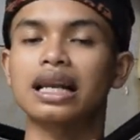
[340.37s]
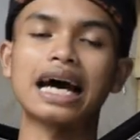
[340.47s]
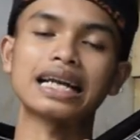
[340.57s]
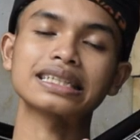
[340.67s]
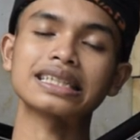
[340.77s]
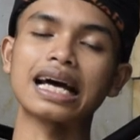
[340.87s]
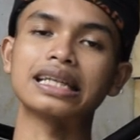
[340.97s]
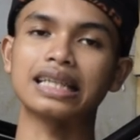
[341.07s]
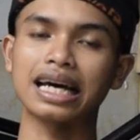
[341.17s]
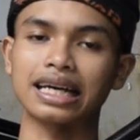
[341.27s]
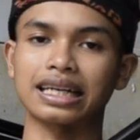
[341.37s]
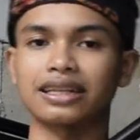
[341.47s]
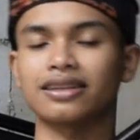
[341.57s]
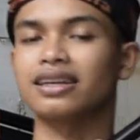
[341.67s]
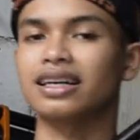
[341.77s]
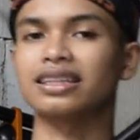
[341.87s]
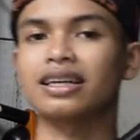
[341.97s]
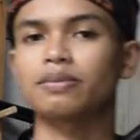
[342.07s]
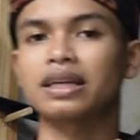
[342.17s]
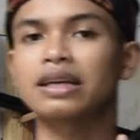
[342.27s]
laras standar nah
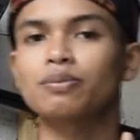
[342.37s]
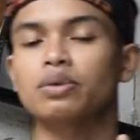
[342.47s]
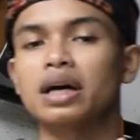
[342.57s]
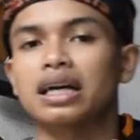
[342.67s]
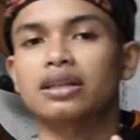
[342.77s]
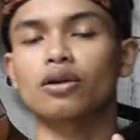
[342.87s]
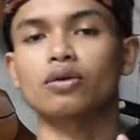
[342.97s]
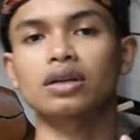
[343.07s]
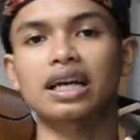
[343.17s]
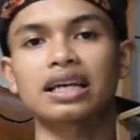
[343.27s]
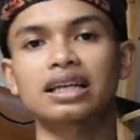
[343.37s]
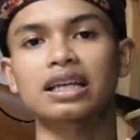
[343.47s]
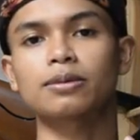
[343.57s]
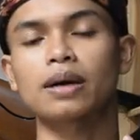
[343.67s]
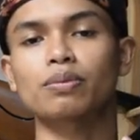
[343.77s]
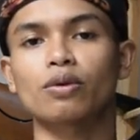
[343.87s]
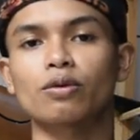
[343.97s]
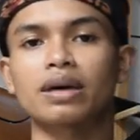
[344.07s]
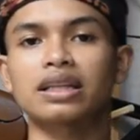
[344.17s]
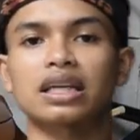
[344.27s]
tapi buat long range 50
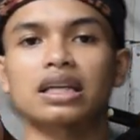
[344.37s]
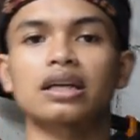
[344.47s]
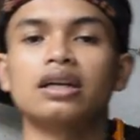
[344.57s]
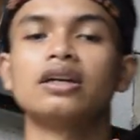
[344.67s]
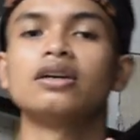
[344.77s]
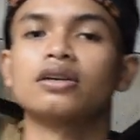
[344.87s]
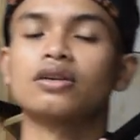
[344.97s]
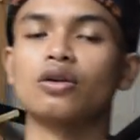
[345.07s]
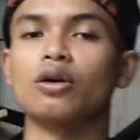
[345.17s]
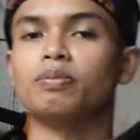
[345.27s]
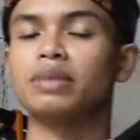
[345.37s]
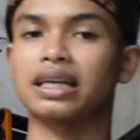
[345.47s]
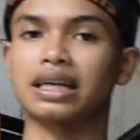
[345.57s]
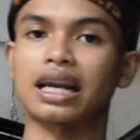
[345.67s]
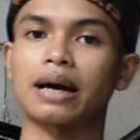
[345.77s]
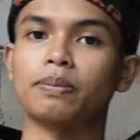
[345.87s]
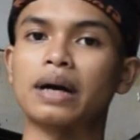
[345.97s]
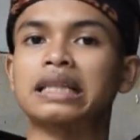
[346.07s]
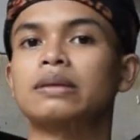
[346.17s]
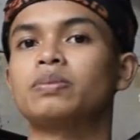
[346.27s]
meter groping
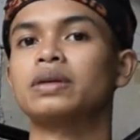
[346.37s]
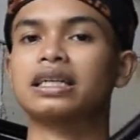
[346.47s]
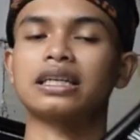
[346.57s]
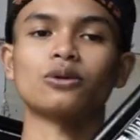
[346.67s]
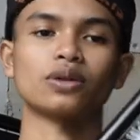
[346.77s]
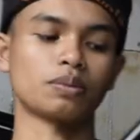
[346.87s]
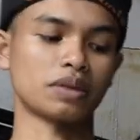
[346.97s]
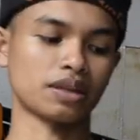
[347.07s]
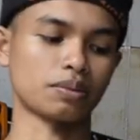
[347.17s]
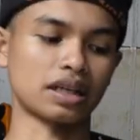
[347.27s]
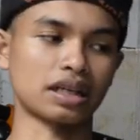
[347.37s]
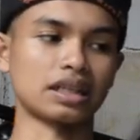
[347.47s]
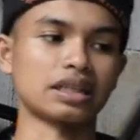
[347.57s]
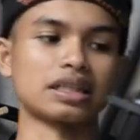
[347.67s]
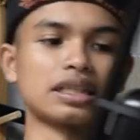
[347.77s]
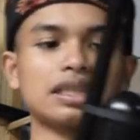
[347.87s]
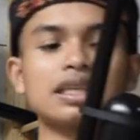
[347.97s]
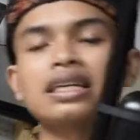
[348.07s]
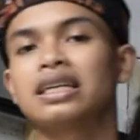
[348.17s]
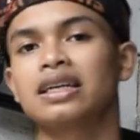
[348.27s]
rapat begitu teman-teman
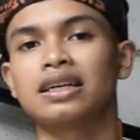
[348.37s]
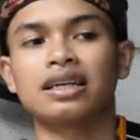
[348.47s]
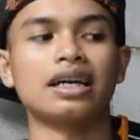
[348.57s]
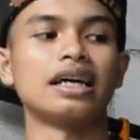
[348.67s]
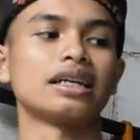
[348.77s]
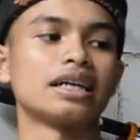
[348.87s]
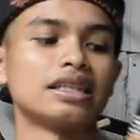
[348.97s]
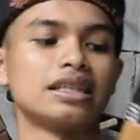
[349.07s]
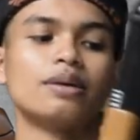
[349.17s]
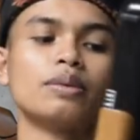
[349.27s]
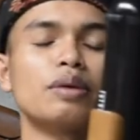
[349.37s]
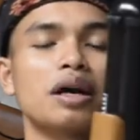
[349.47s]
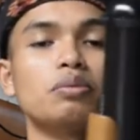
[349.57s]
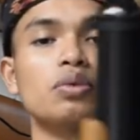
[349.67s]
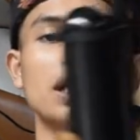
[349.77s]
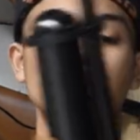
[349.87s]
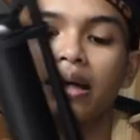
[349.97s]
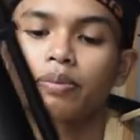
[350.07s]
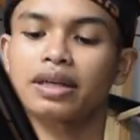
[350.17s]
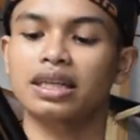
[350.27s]
jadi harganya memang murah
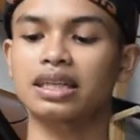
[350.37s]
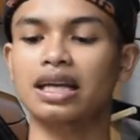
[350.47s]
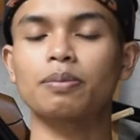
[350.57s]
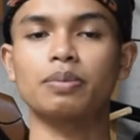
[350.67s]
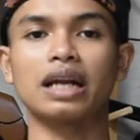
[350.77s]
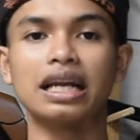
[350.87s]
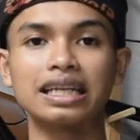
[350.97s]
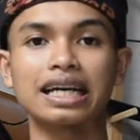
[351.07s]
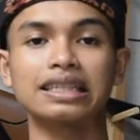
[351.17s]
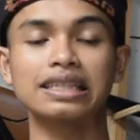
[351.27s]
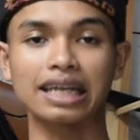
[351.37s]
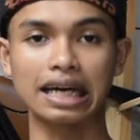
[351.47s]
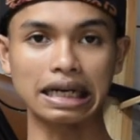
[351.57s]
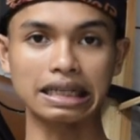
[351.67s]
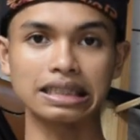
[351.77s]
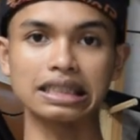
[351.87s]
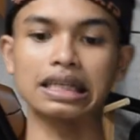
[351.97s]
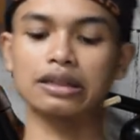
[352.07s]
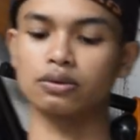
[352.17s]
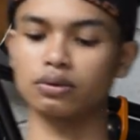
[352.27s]
tapi kita berani kasih
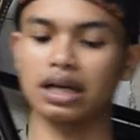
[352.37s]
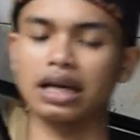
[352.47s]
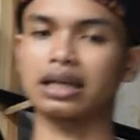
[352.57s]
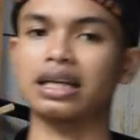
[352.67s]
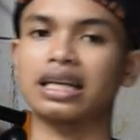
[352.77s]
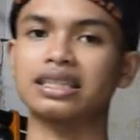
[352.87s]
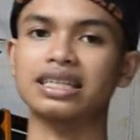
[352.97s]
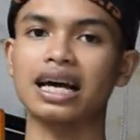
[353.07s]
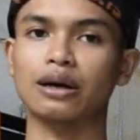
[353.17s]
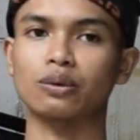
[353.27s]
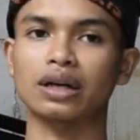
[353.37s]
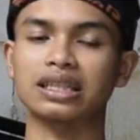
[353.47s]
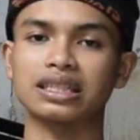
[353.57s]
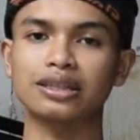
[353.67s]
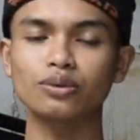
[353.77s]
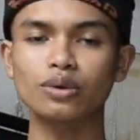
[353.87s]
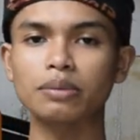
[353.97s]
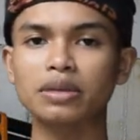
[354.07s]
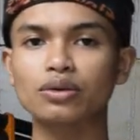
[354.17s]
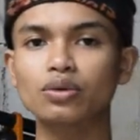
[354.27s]
garansinya juga garansi akurasi
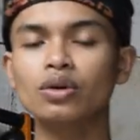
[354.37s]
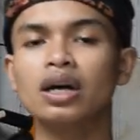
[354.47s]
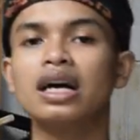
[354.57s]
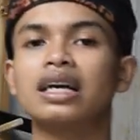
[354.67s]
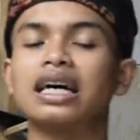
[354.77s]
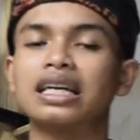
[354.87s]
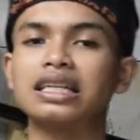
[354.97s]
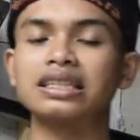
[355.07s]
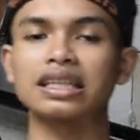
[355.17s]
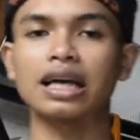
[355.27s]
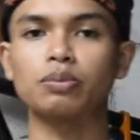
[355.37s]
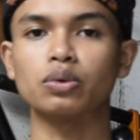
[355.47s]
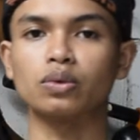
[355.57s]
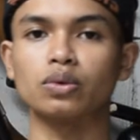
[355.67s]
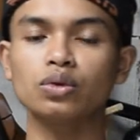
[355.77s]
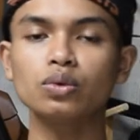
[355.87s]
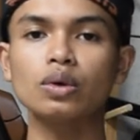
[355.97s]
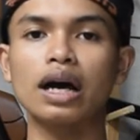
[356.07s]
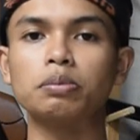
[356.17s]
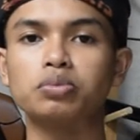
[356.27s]
dua minggu garansi tabung
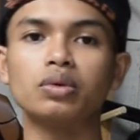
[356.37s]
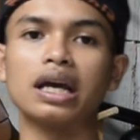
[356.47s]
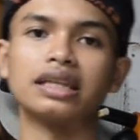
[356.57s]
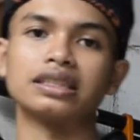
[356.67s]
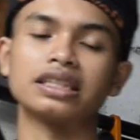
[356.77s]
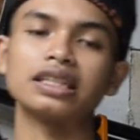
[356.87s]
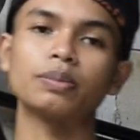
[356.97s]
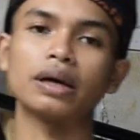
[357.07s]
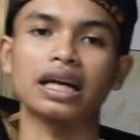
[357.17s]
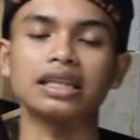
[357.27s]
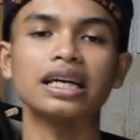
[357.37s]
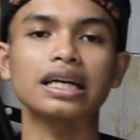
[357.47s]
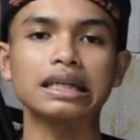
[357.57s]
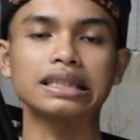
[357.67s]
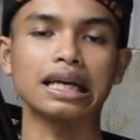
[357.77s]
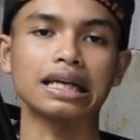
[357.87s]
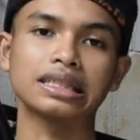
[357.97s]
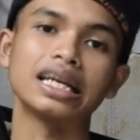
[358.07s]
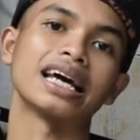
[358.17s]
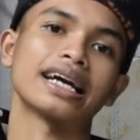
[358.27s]
dua bulan jadi barangnya gak
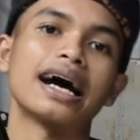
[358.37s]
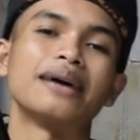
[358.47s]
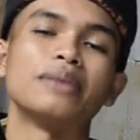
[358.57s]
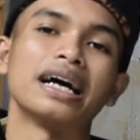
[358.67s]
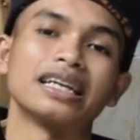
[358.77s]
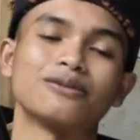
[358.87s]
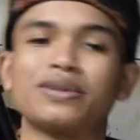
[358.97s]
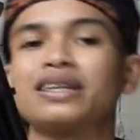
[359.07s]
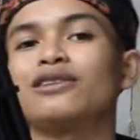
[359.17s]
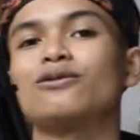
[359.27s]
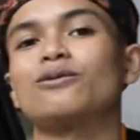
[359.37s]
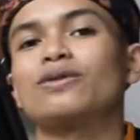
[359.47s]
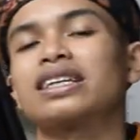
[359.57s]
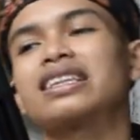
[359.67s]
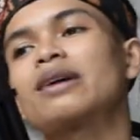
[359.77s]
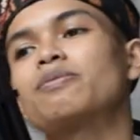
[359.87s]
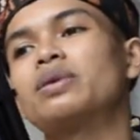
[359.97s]
jelek-jelek amat begitu kita